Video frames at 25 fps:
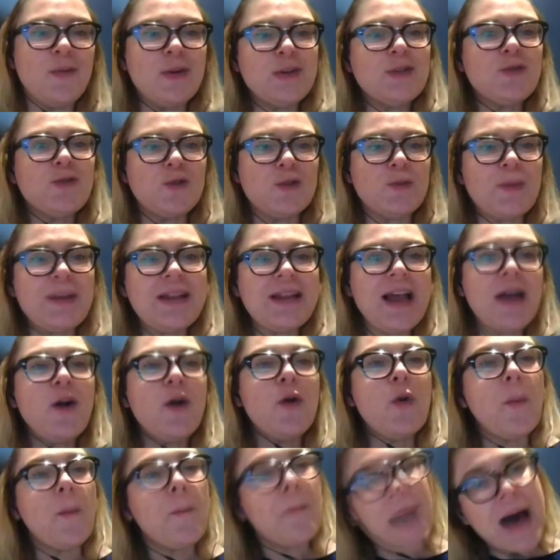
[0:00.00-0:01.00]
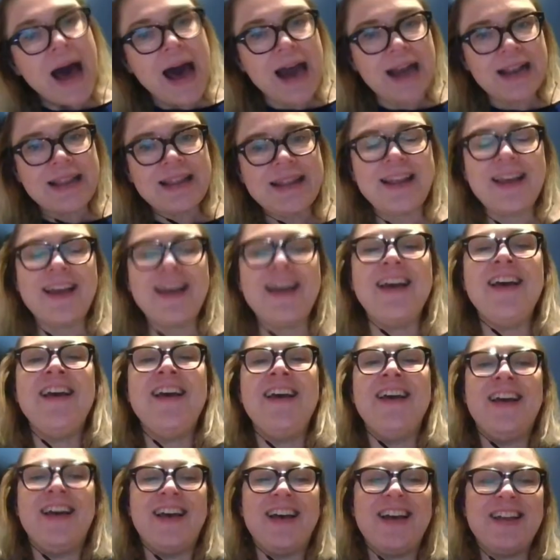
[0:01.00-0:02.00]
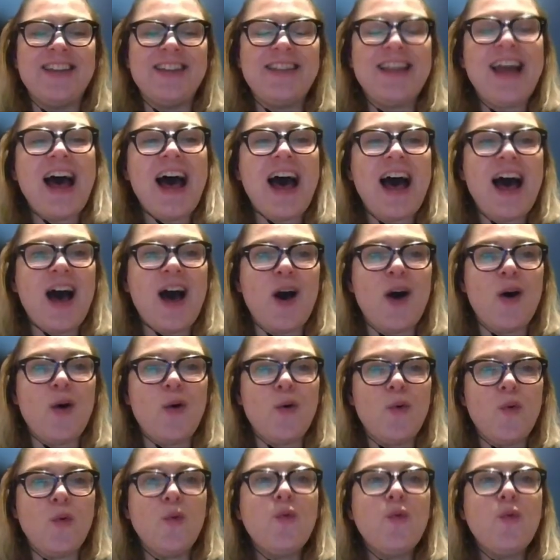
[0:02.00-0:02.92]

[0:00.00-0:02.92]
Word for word: questo spettacolo parte eh, da uh,